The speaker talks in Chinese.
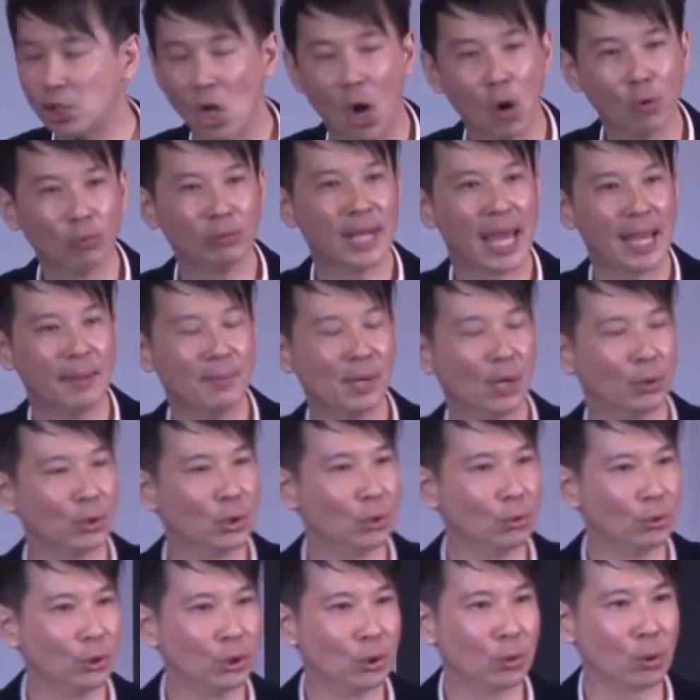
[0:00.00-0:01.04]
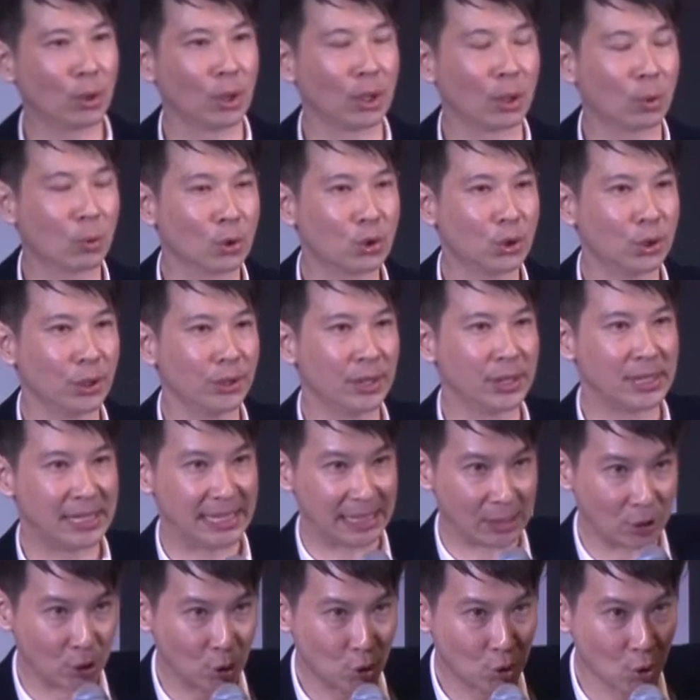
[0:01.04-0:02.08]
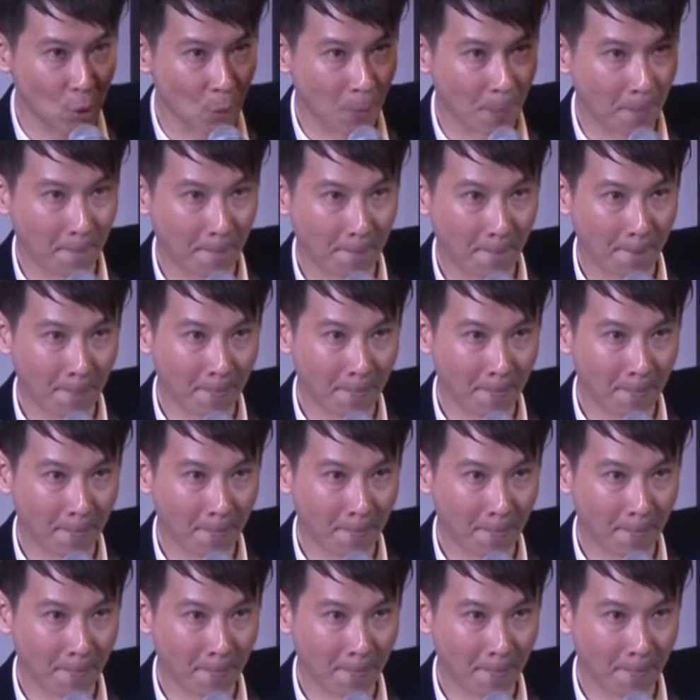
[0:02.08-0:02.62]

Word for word: 从来没有忧虑过？过去的人请举手。